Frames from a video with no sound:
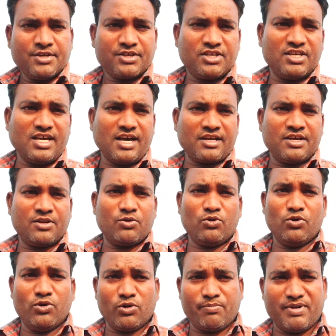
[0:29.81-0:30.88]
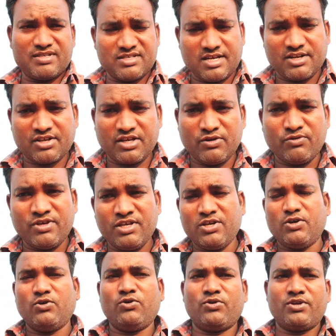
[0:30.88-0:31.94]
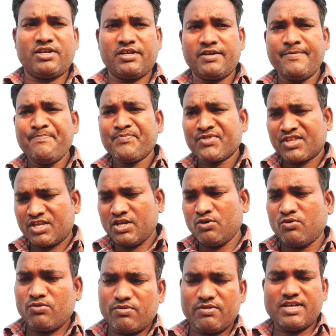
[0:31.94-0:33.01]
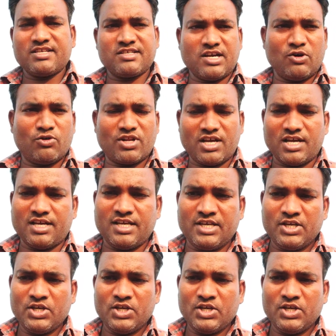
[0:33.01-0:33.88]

कि आखिर वो लोग परेशान क्यों हैं और क्यों ऐसा हो रहा है